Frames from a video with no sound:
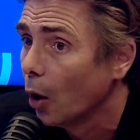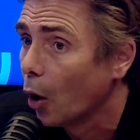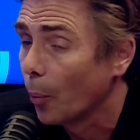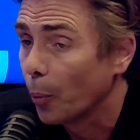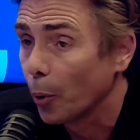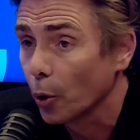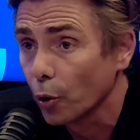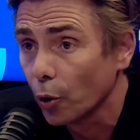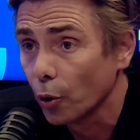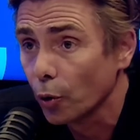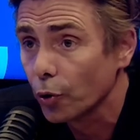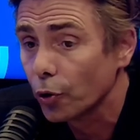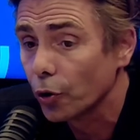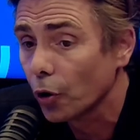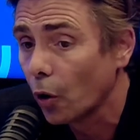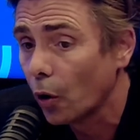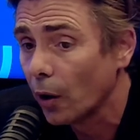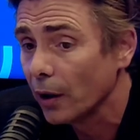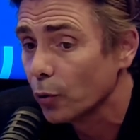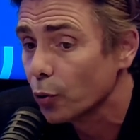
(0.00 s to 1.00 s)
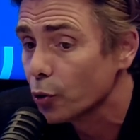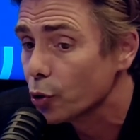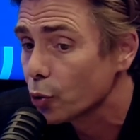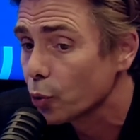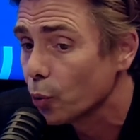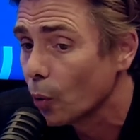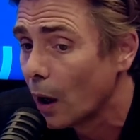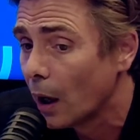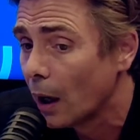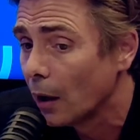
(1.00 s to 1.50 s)
En prenant le temps et le
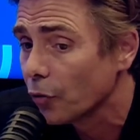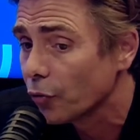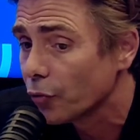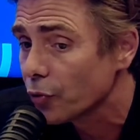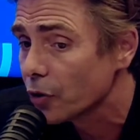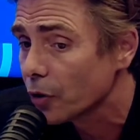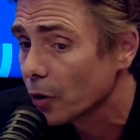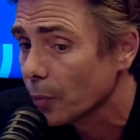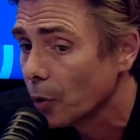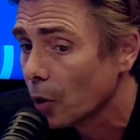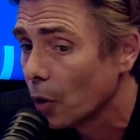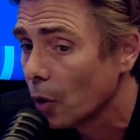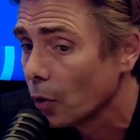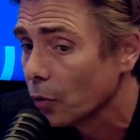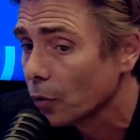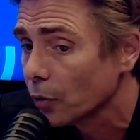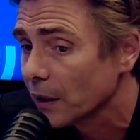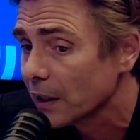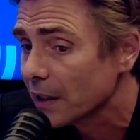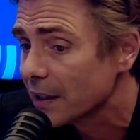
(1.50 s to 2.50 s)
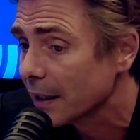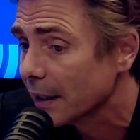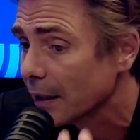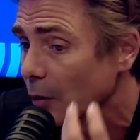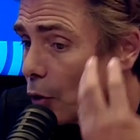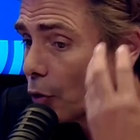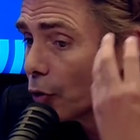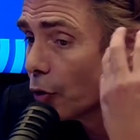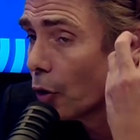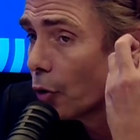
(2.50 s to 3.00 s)
soin justement d'essayer
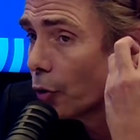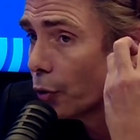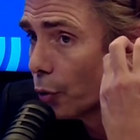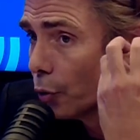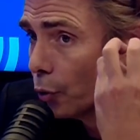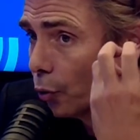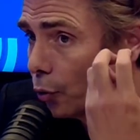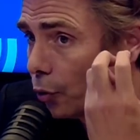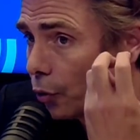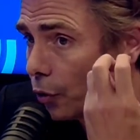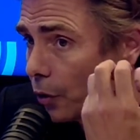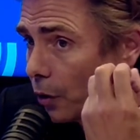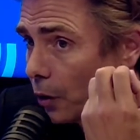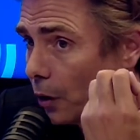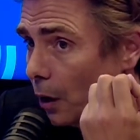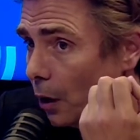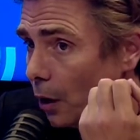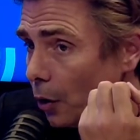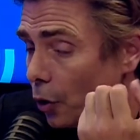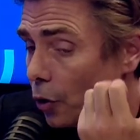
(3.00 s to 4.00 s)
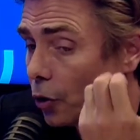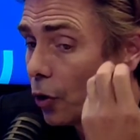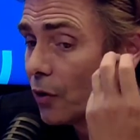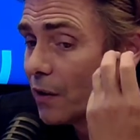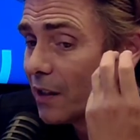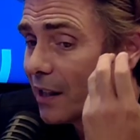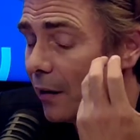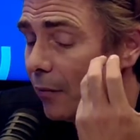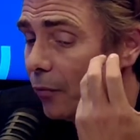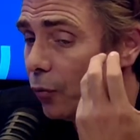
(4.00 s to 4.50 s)
d'entendre l'autre,
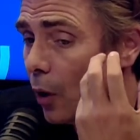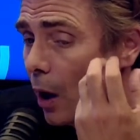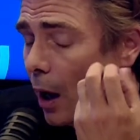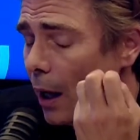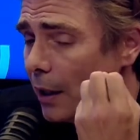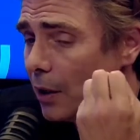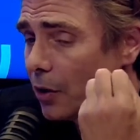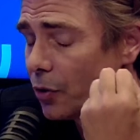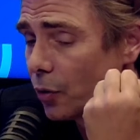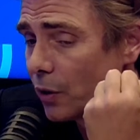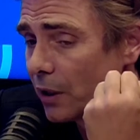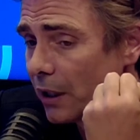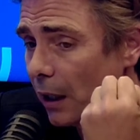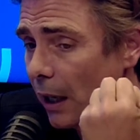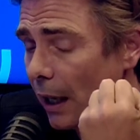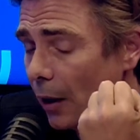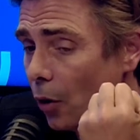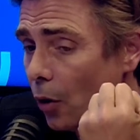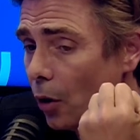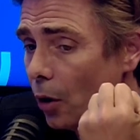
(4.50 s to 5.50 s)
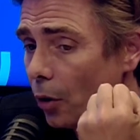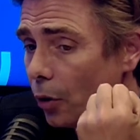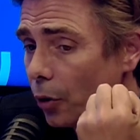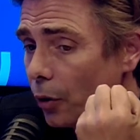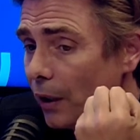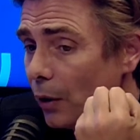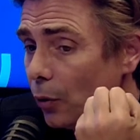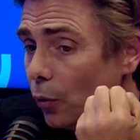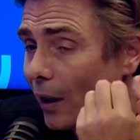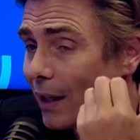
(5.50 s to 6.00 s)
d'entendre sa voix et de se dire alors
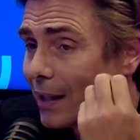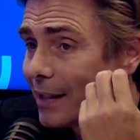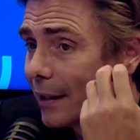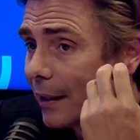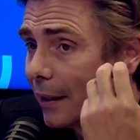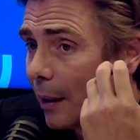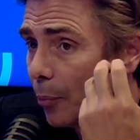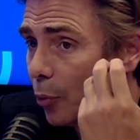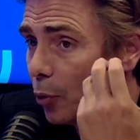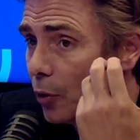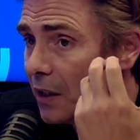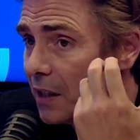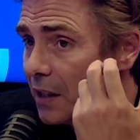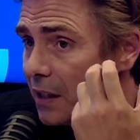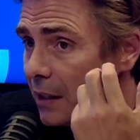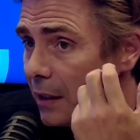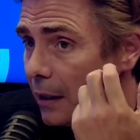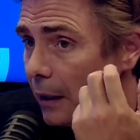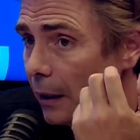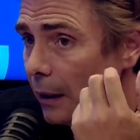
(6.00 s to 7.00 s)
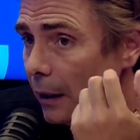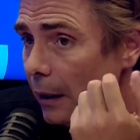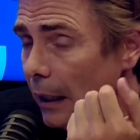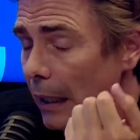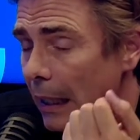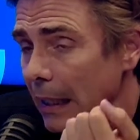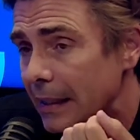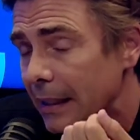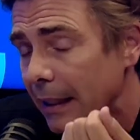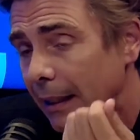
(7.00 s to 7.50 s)
qu'il nous restait la poésie.
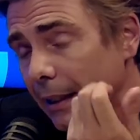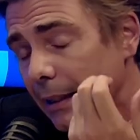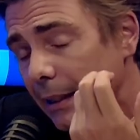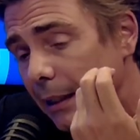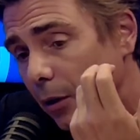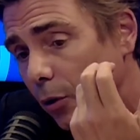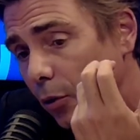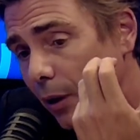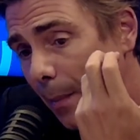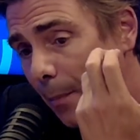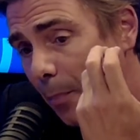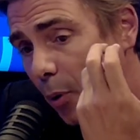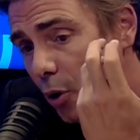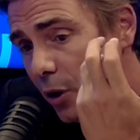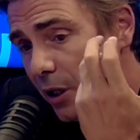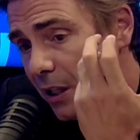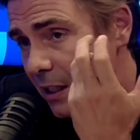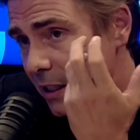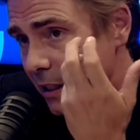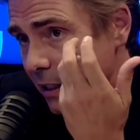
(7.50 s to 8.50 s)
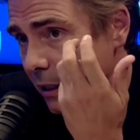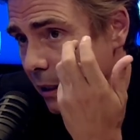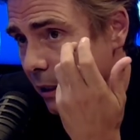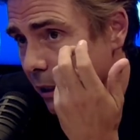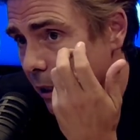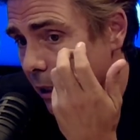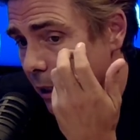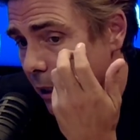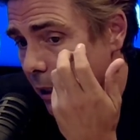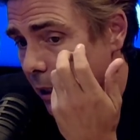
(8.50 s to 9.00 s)
C'est-à-dire que la poésie,
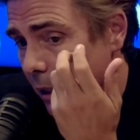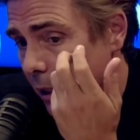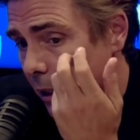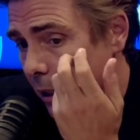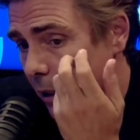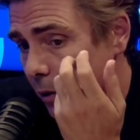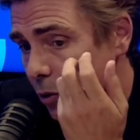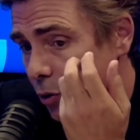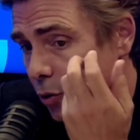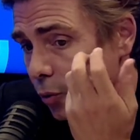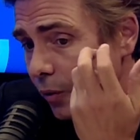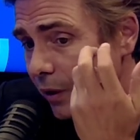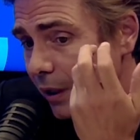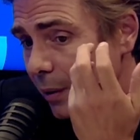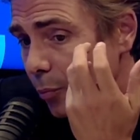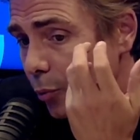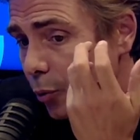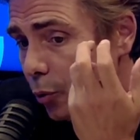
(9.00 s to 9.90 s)
ce sont des